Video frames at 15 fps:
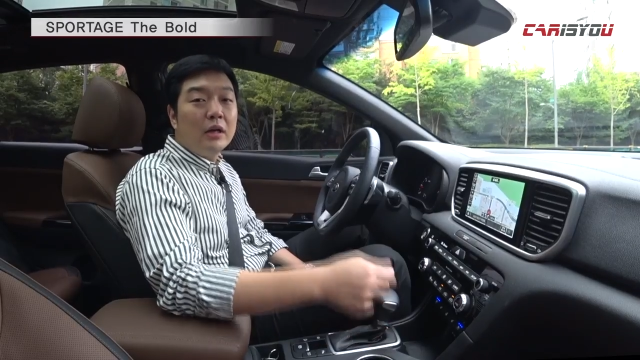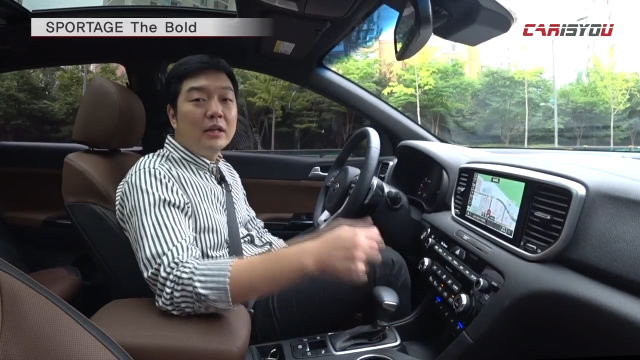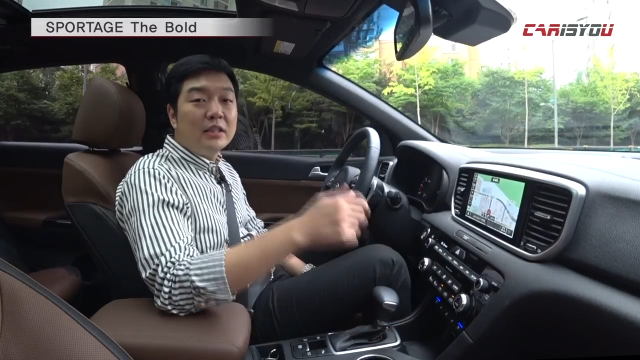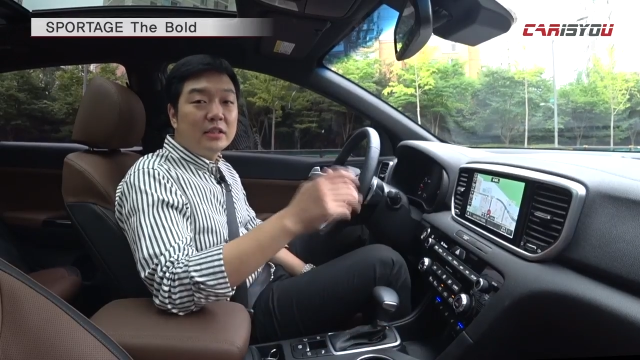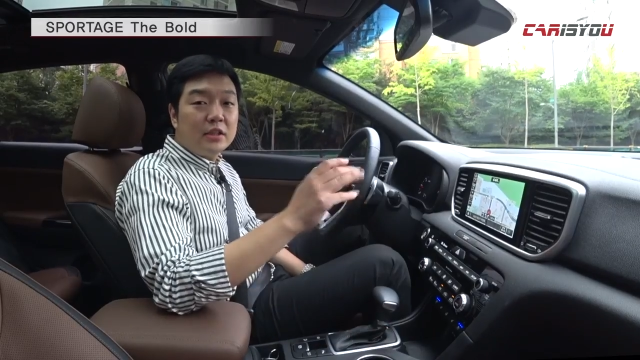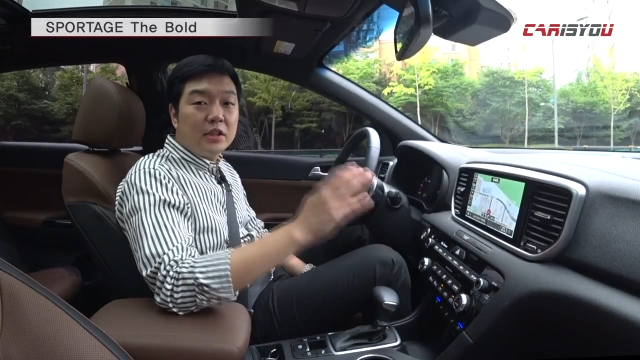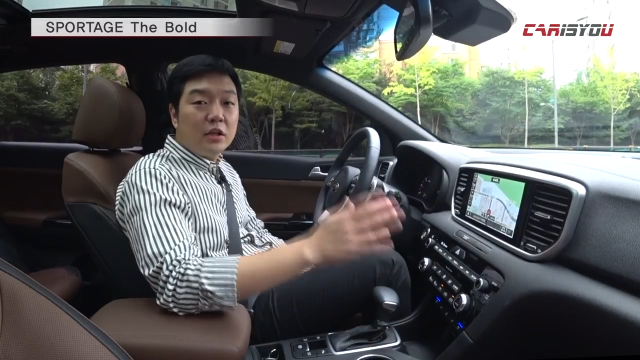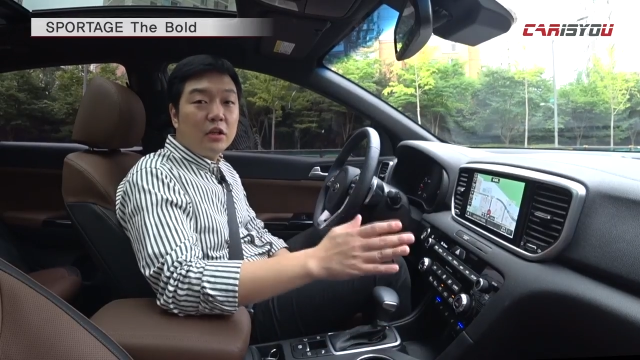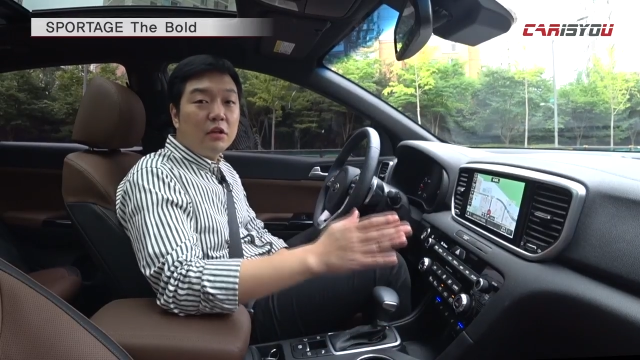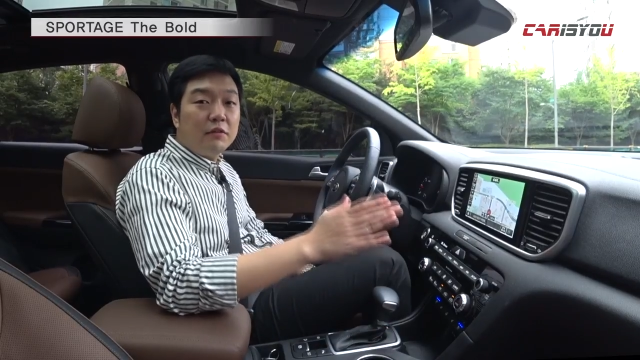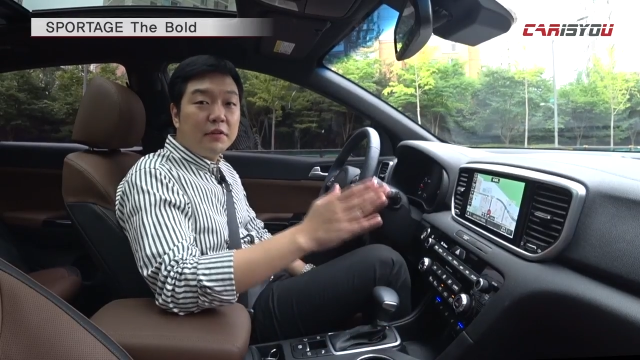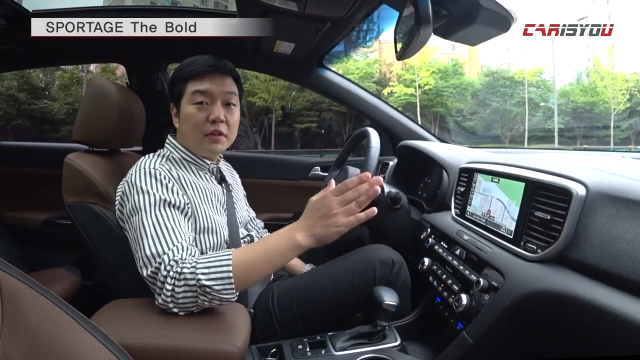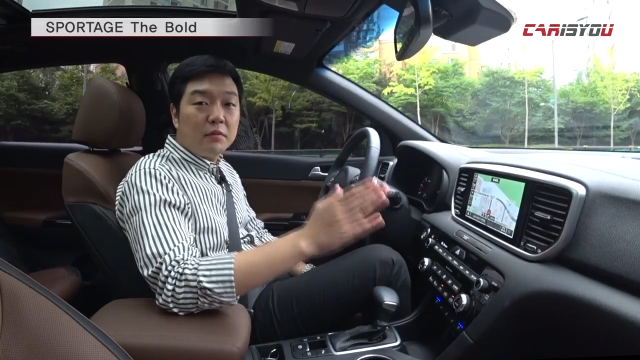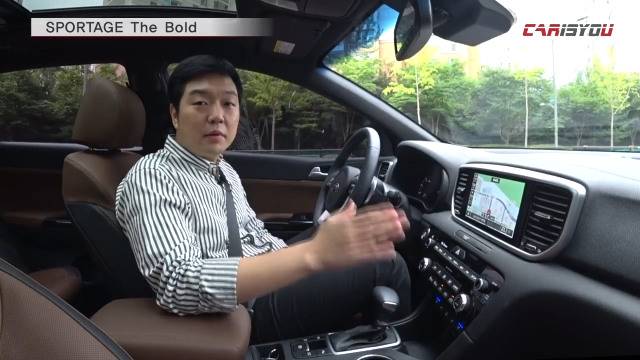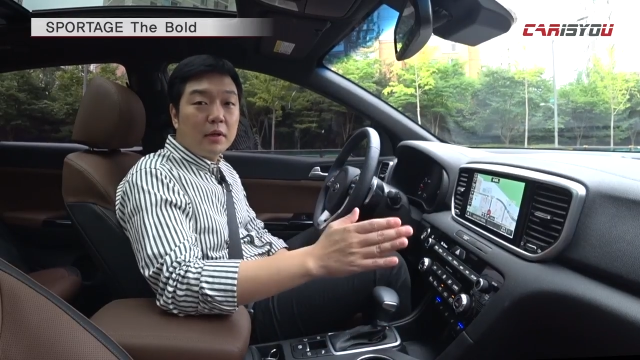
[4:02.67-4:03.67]
스티어링
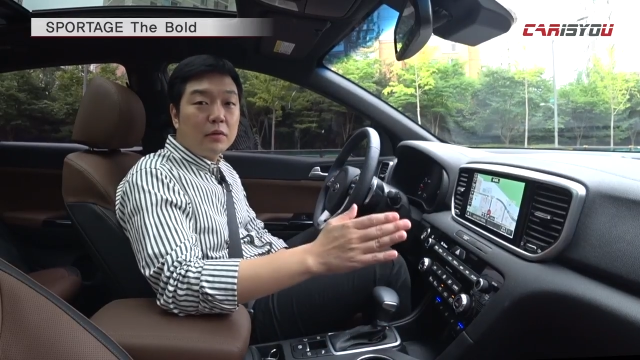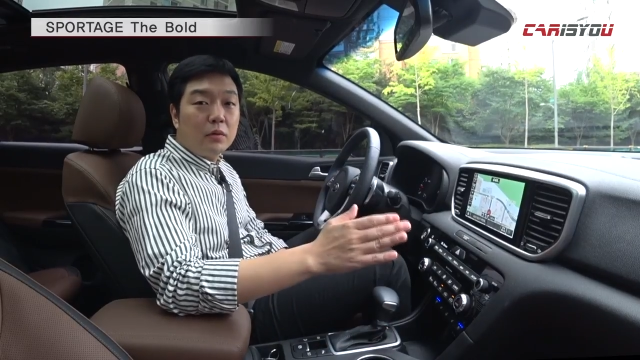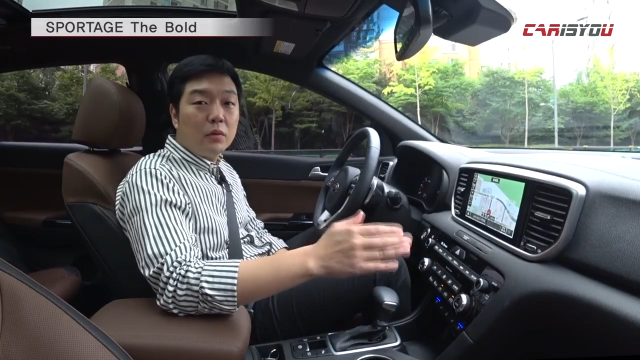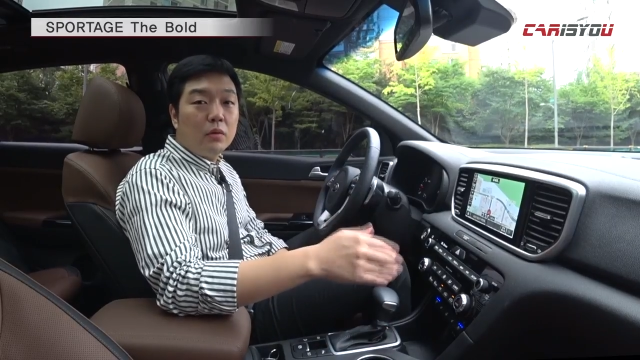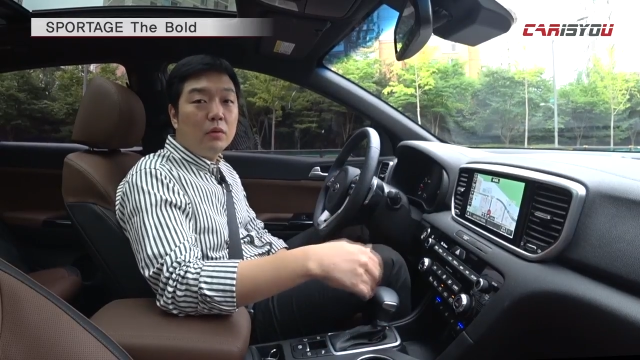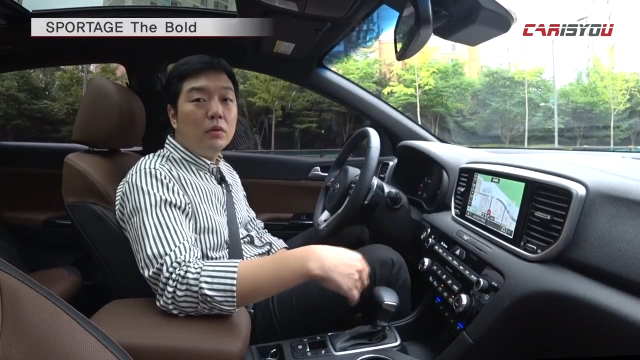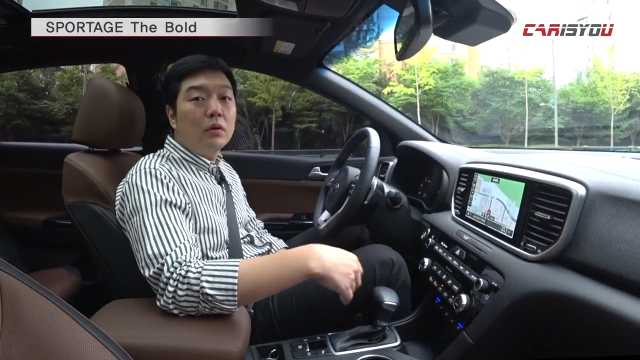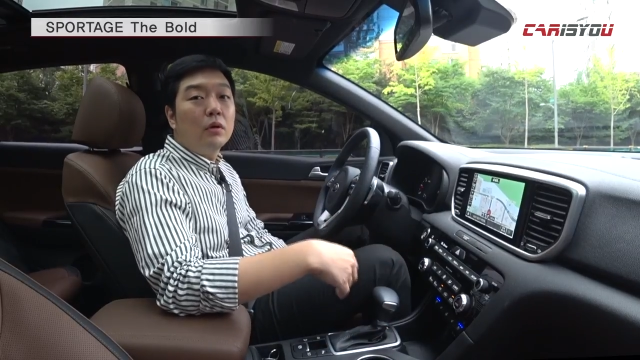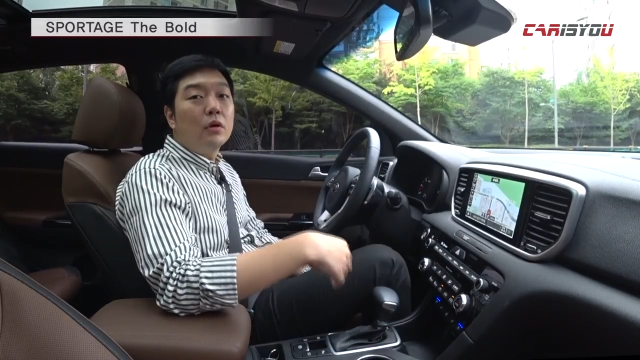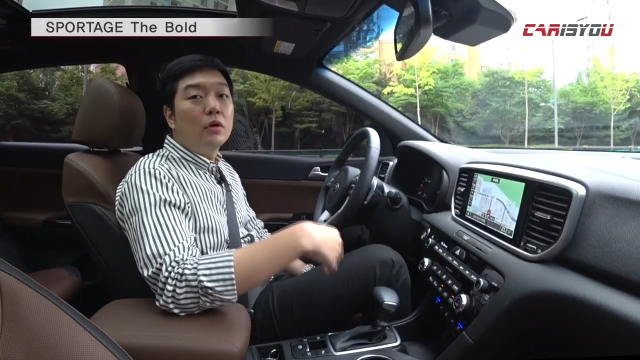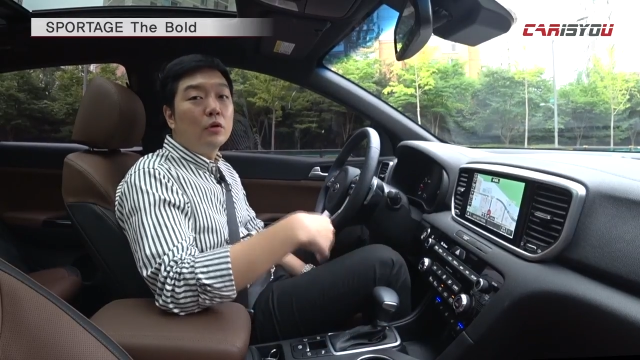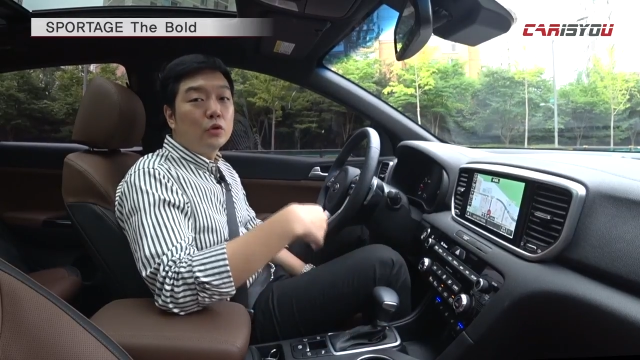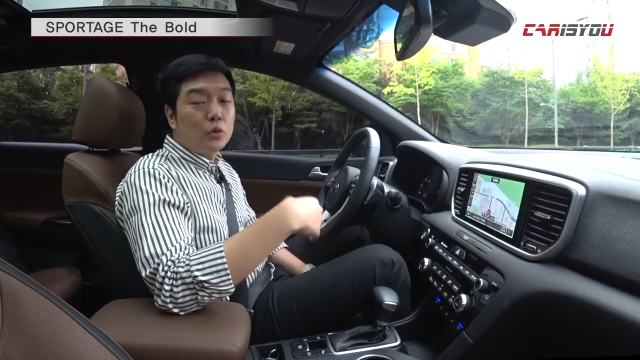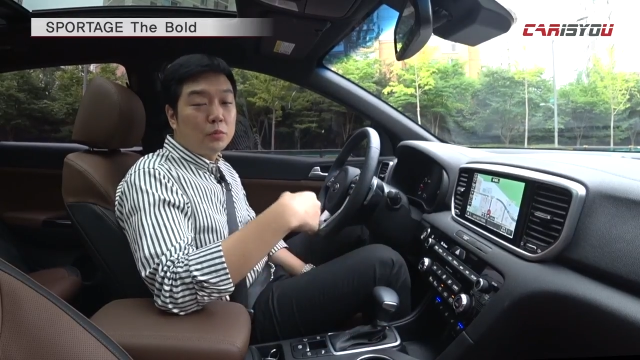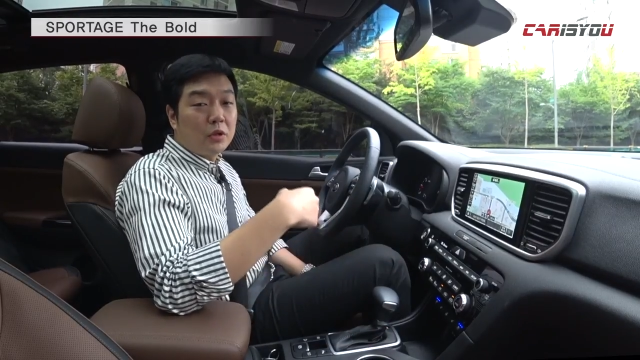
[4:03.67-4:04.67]
피드백도
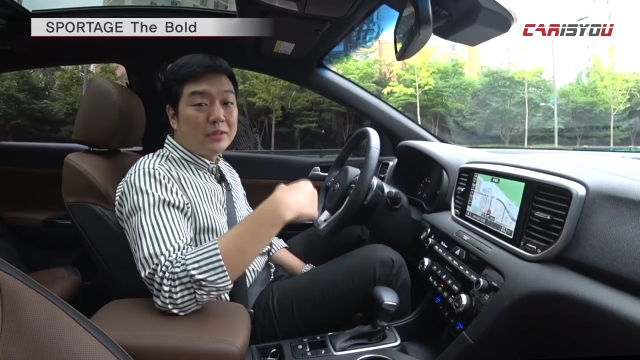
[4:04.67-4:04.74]
좀 더